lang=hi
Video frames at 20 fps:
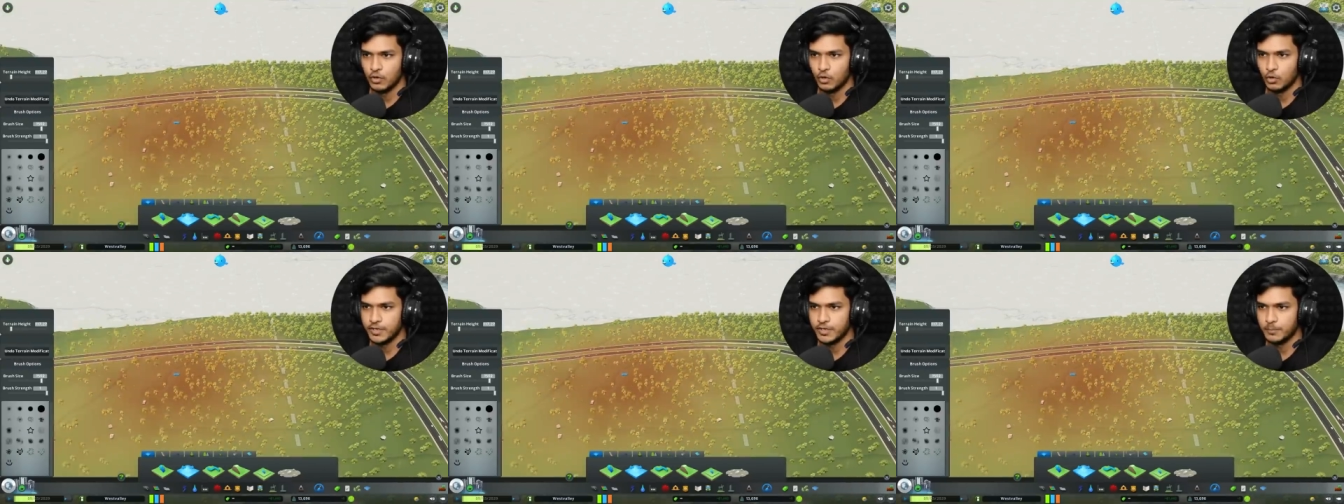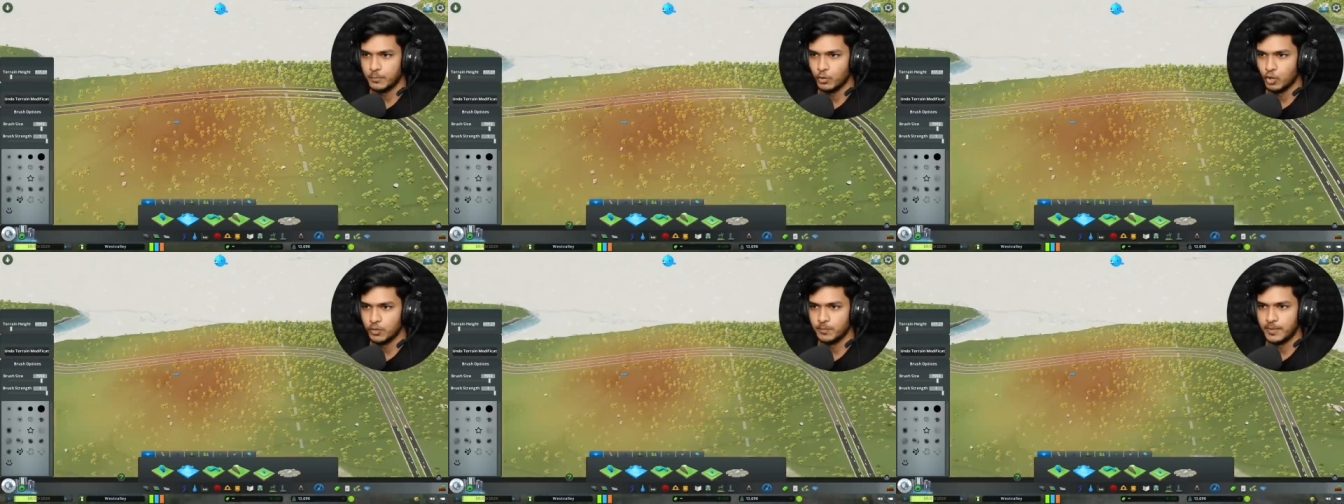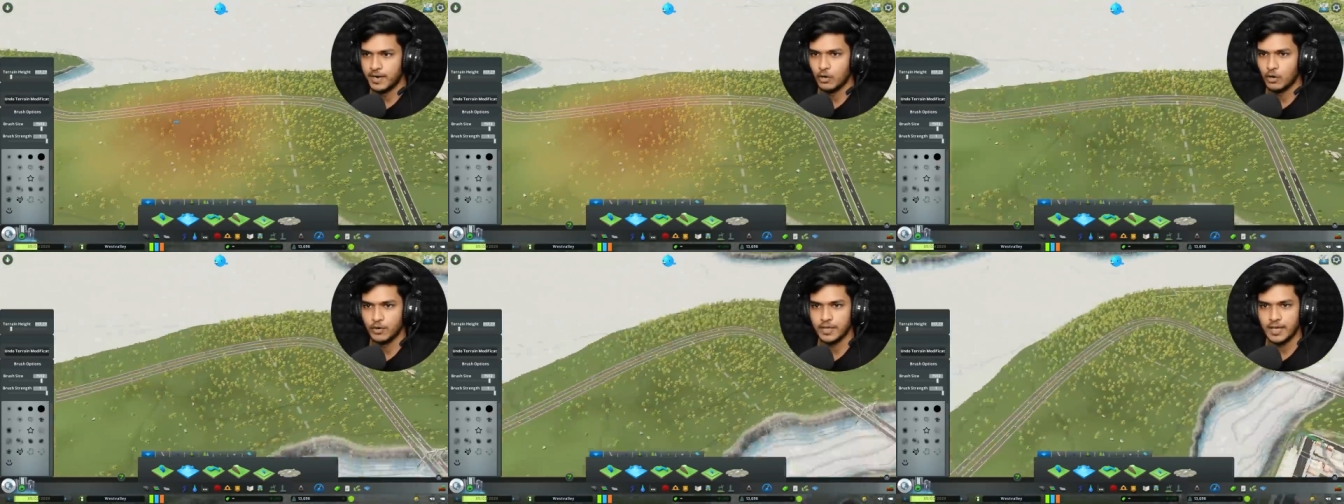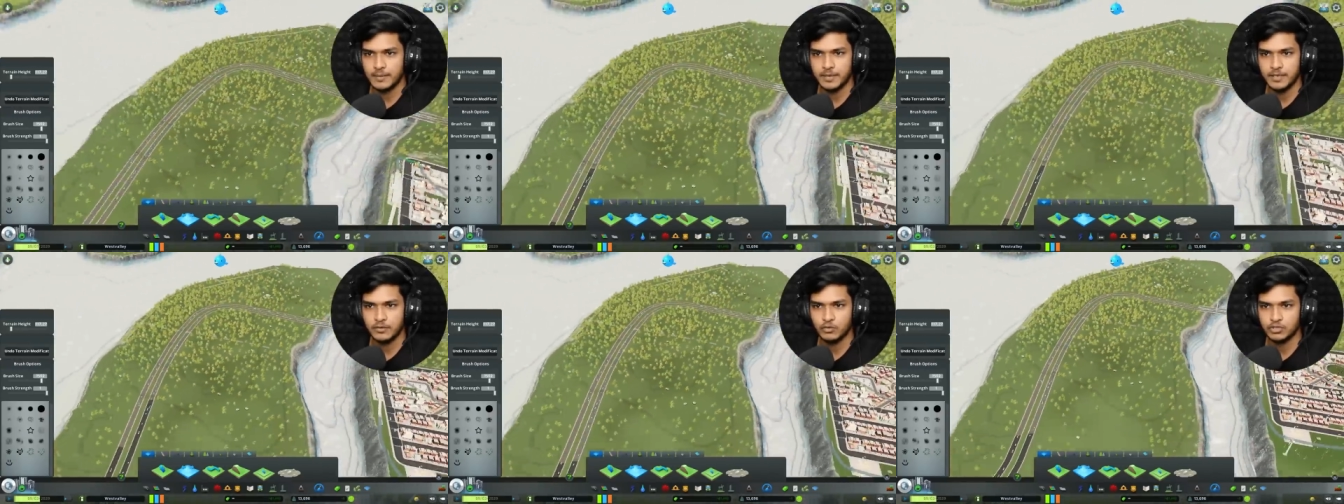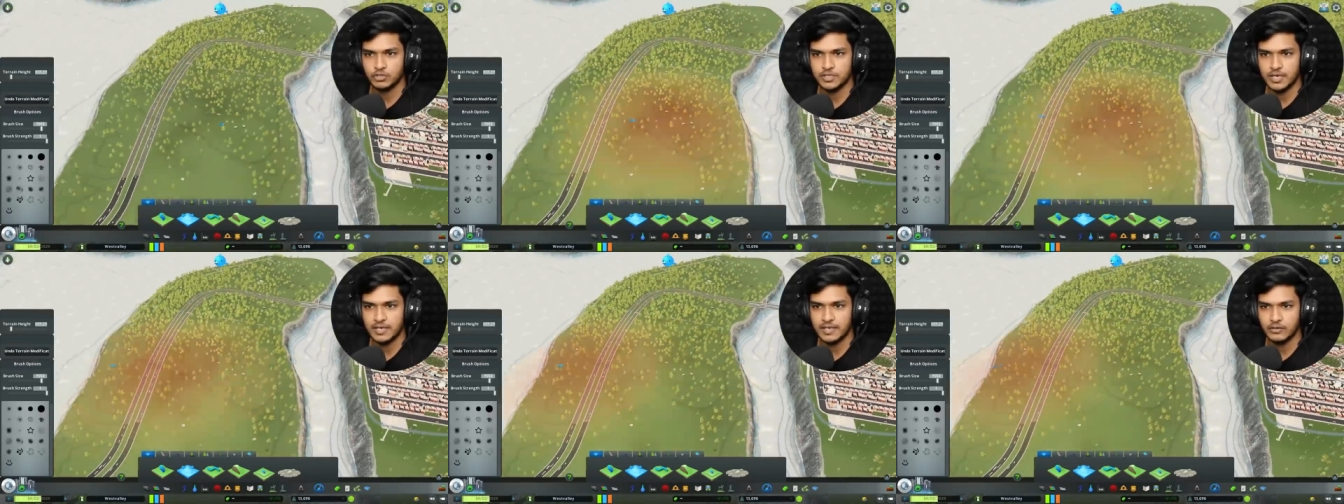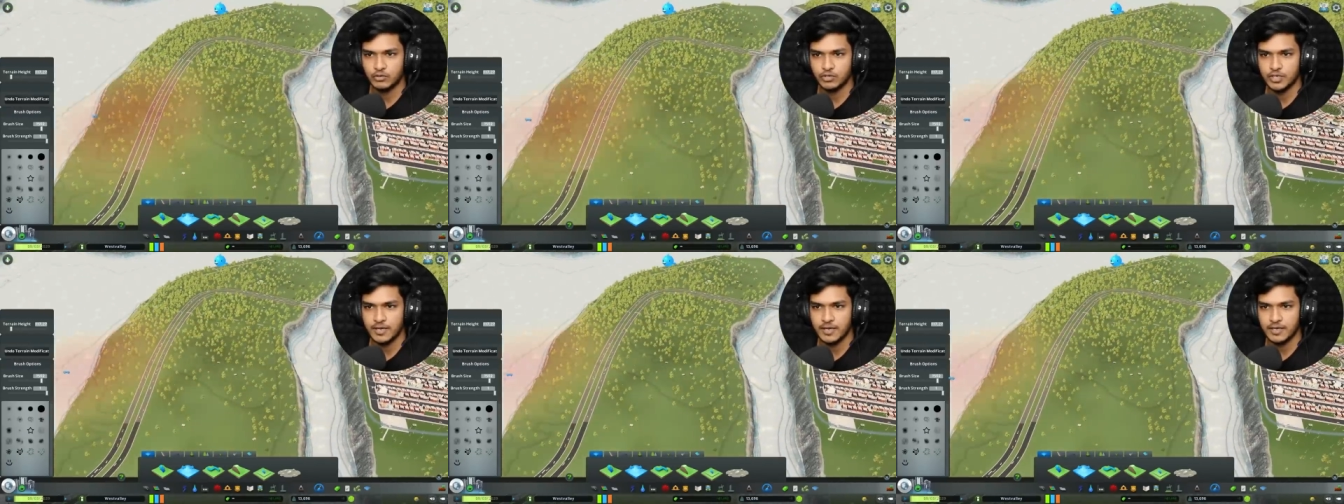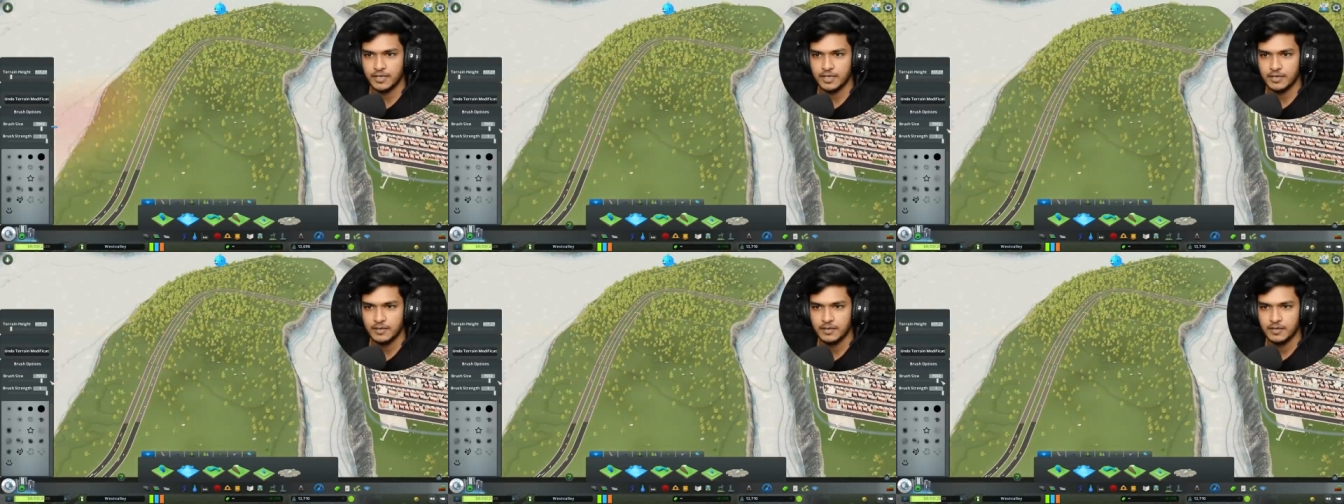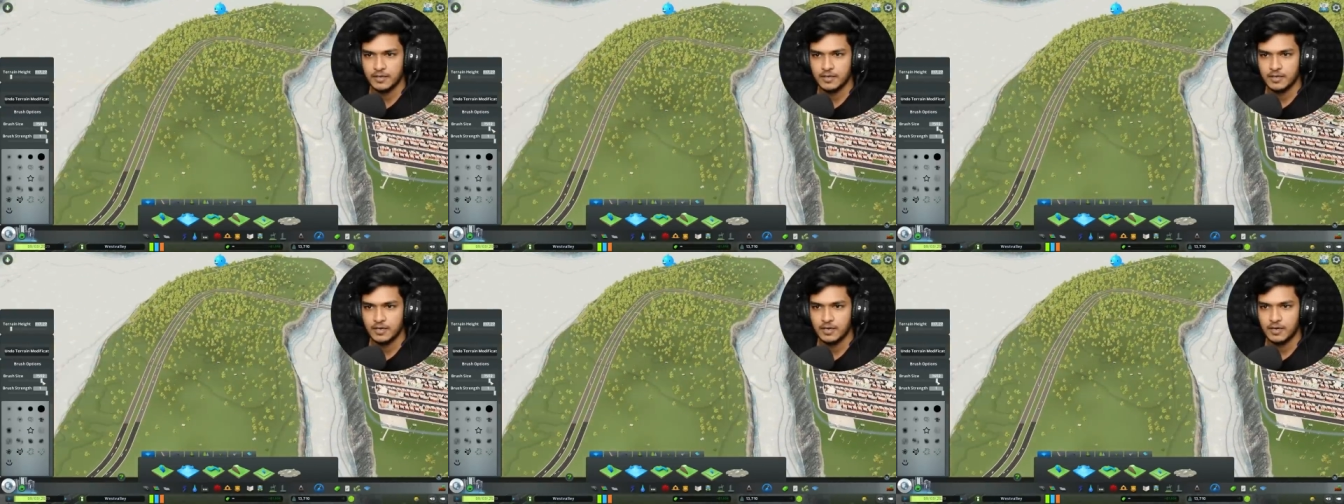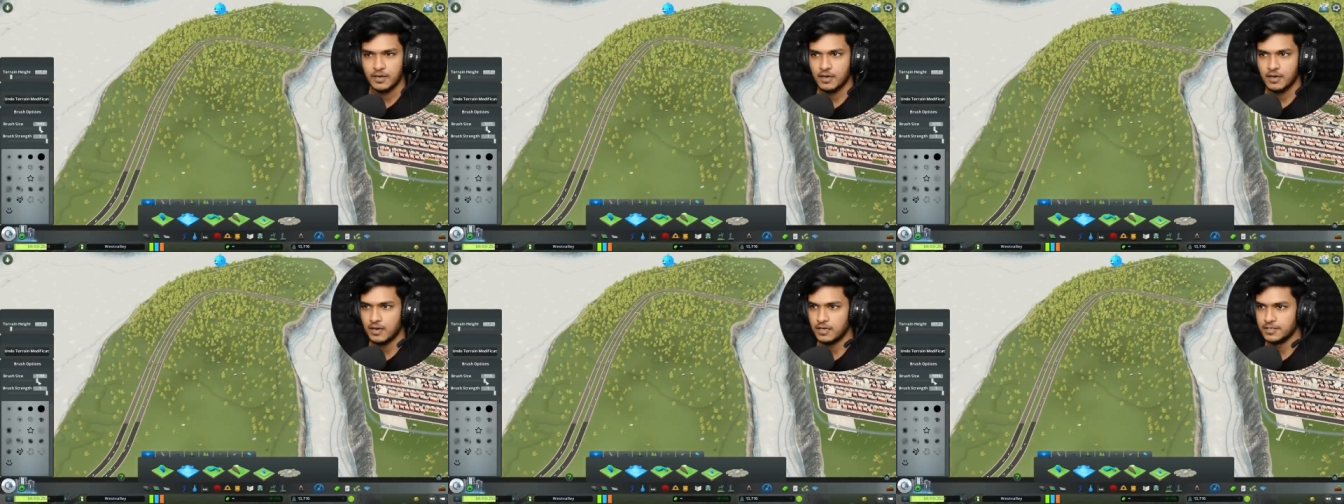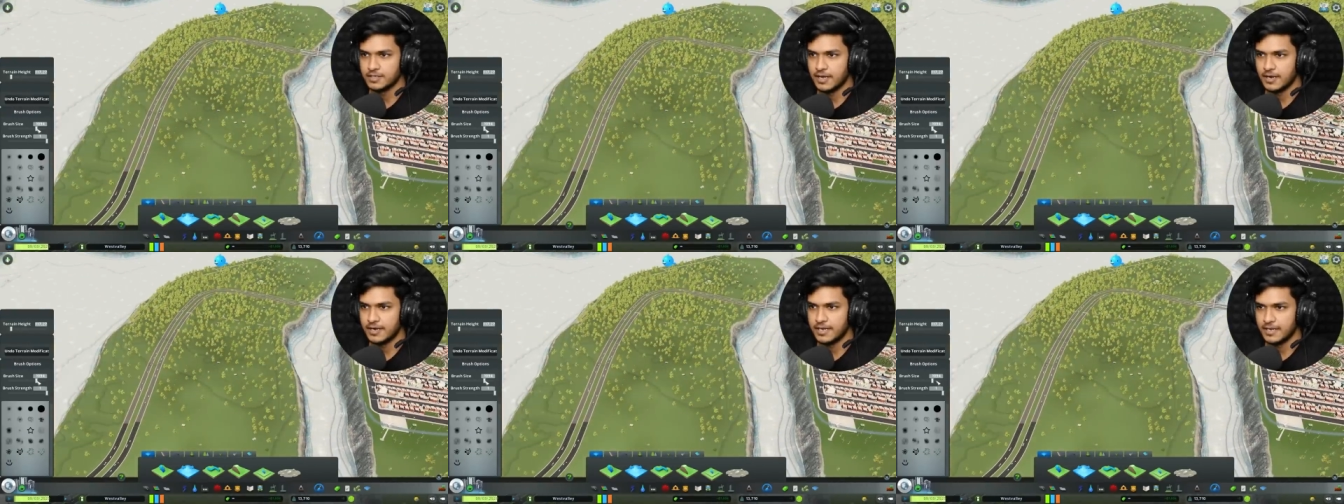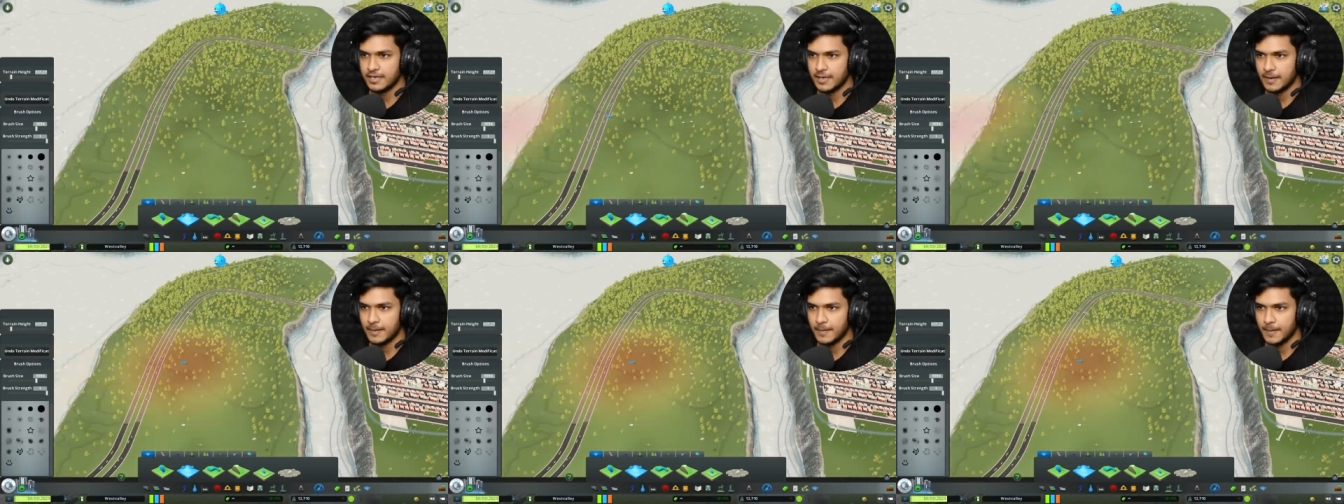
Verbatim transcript: ओ ये बहुत बड़ा हो गया भाई कुछ ज़्यादा हो जाएगा ये हज़ार ठीक है